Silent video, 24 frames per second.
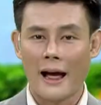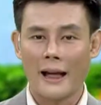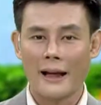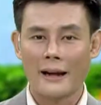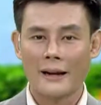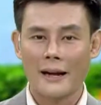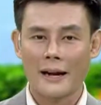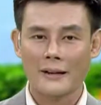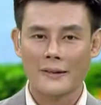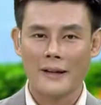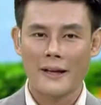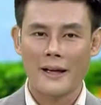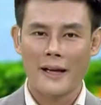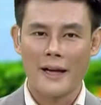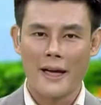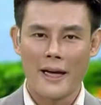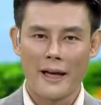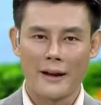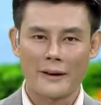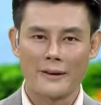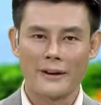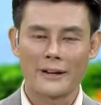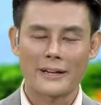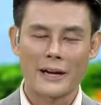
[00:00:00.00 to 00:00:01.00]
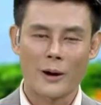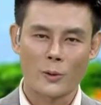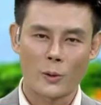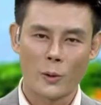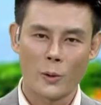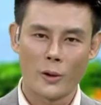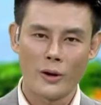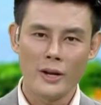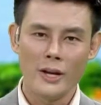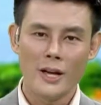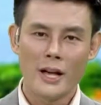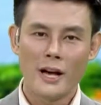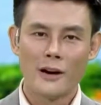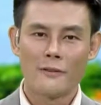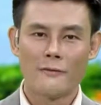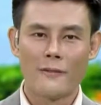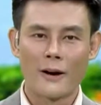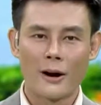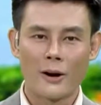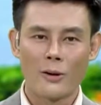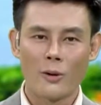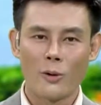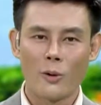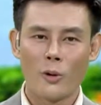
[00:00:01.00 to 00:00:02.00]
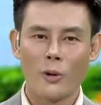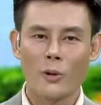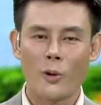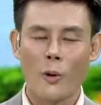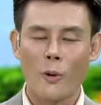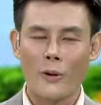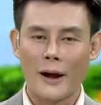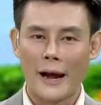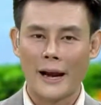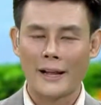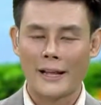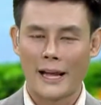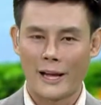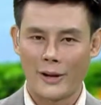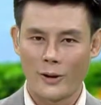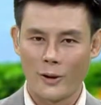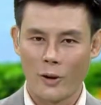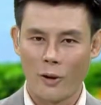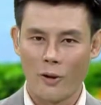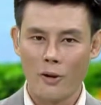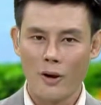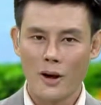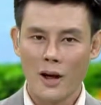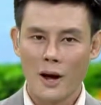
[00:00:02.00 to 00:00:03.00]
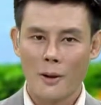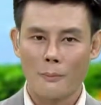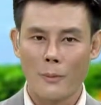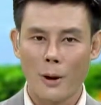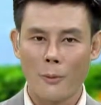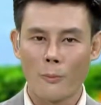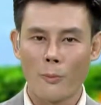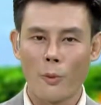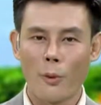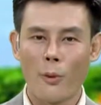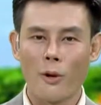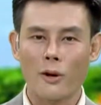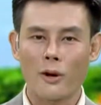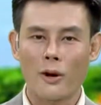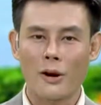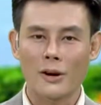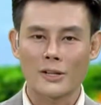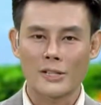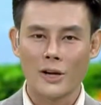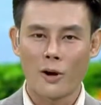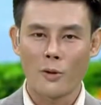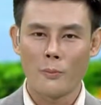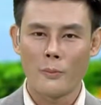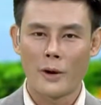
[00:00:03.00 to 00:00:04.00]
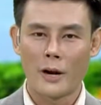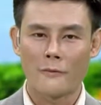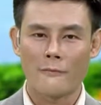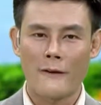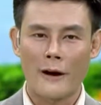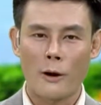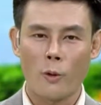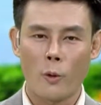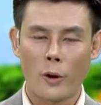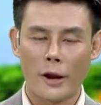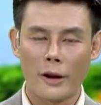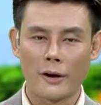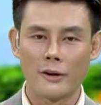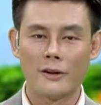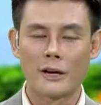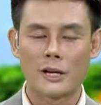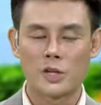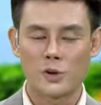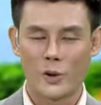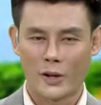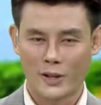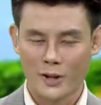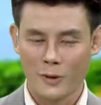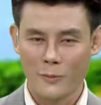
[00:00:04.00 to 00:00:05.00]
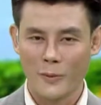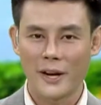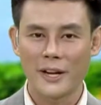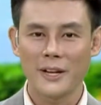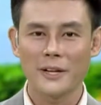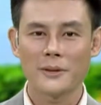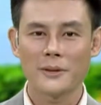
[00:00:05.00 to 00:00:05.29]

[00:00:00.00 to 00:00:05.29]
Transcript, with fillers: các thế hệ người cao tuổi vẫn luôn cố gắng dạy dỗ, mong muốn con cháu mình phát huy được truyền thống ấy.